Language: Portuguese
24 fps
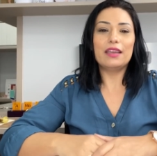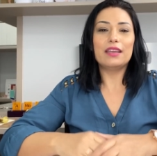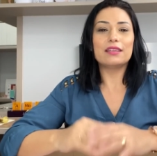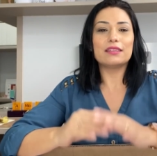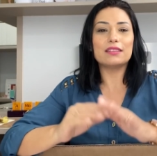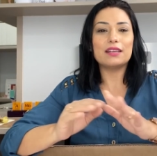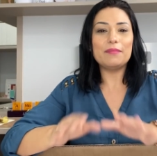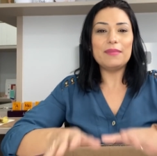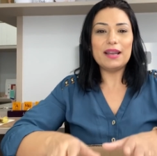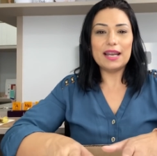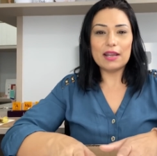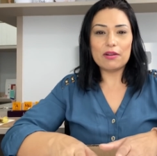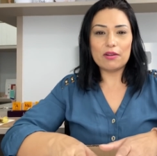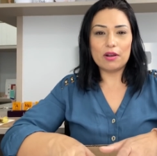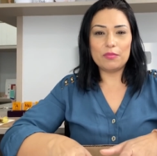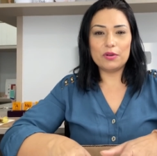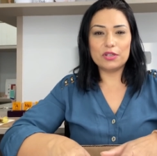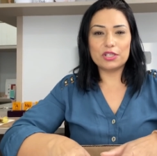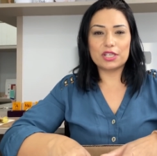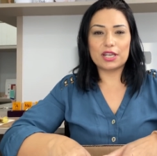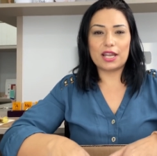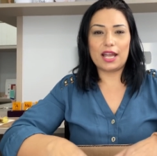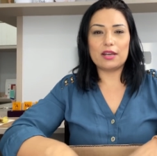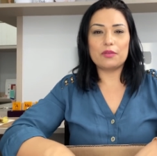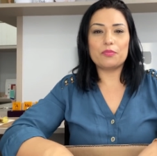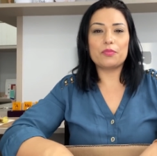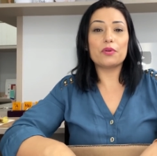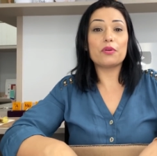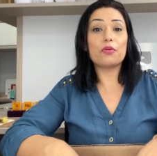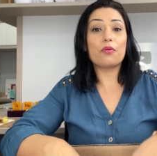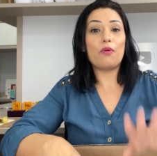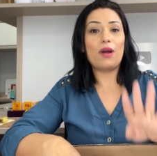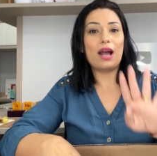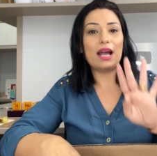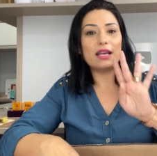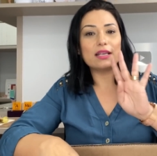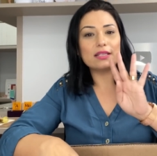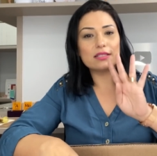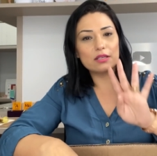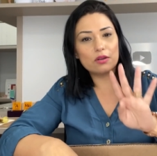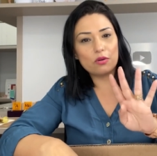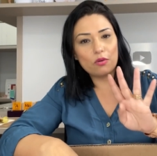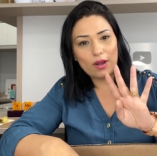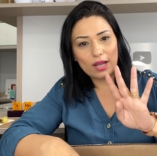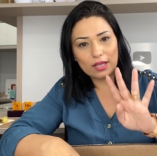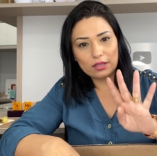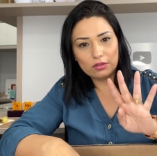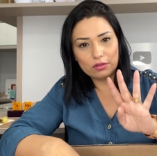Trabalhei com a Boticário por quase
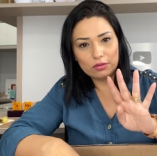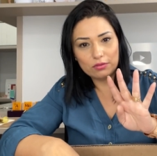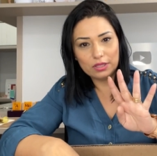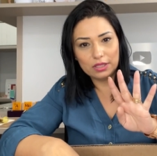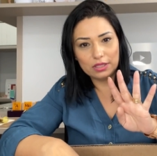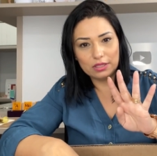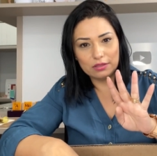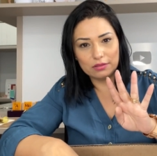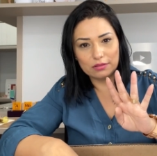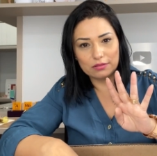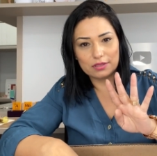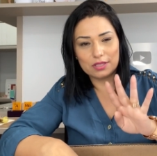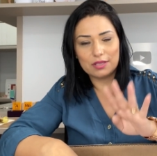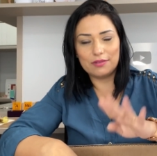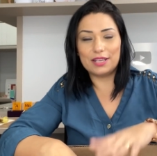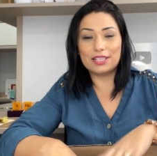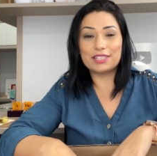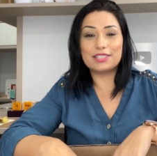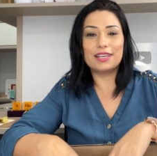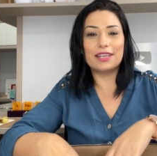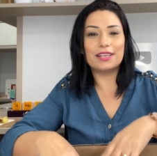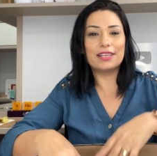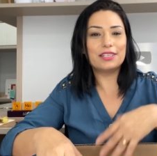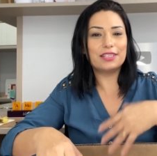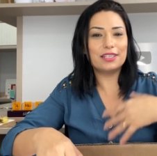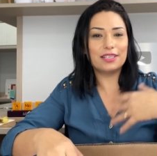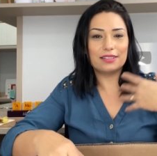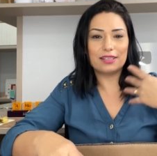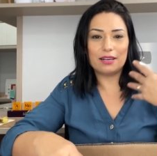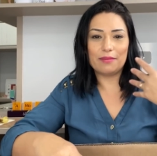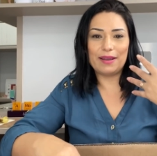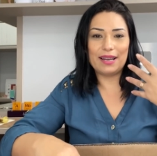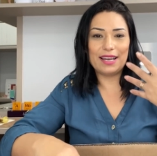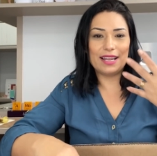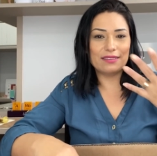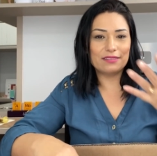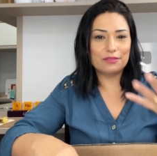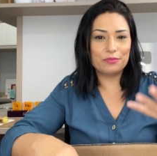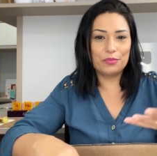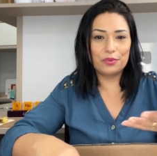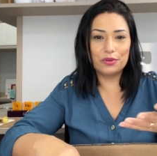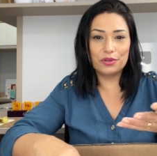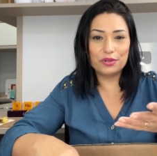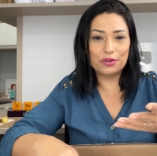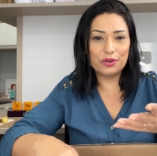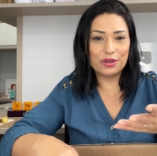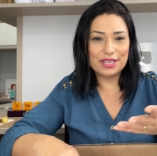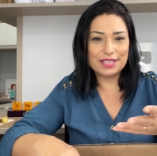quatro anos. Eu achei que tinha trabalhado
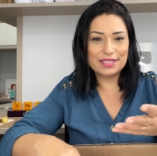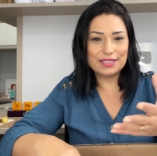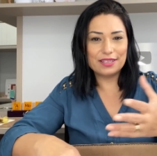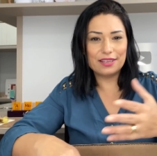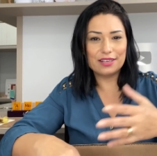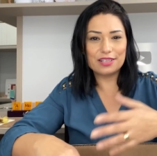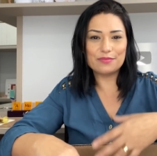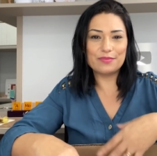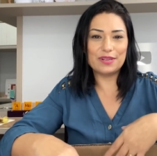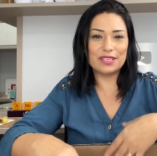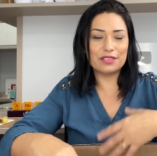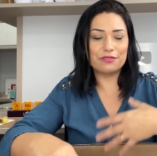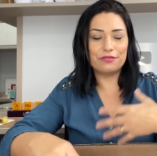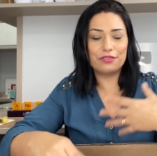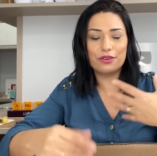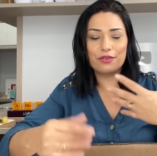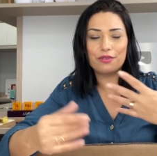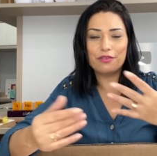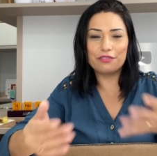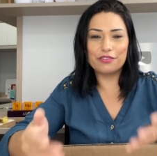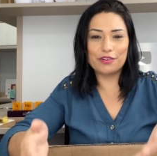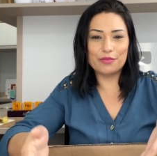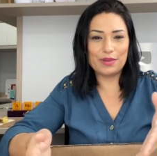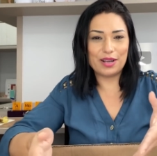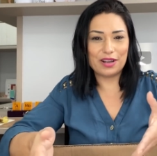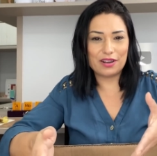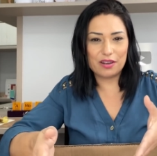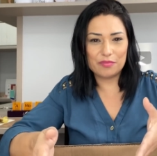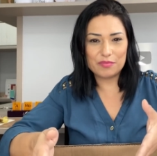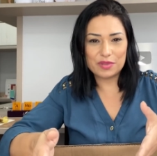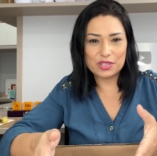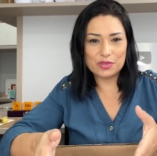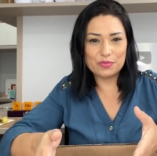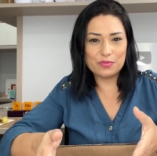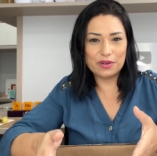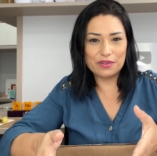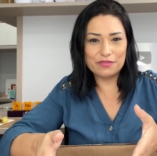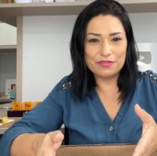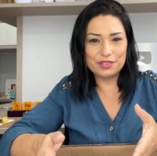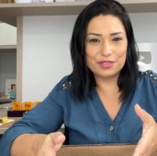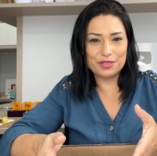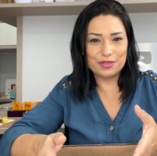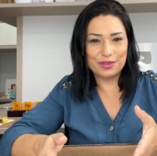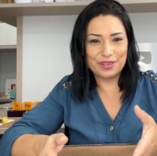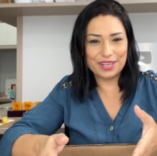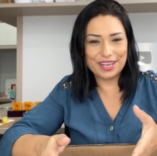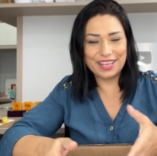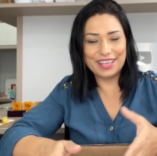por dois anos, mas eu fui confirmar com a minha
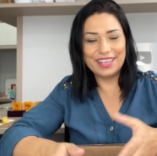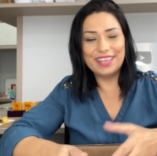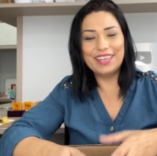supervisora.